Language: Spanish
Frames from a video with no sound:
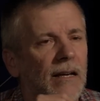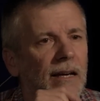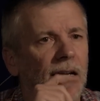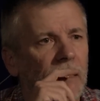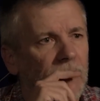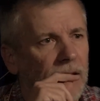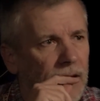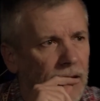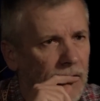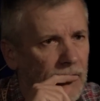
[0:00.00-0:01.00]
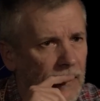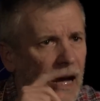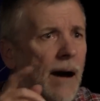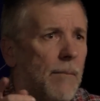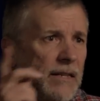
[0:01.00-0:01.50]
eh,
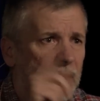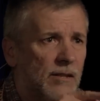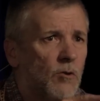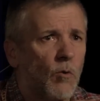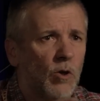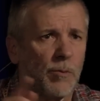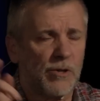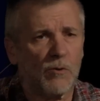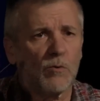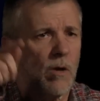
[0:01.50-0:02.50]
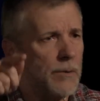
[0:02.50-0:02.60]
a 25 cuadros por segundo,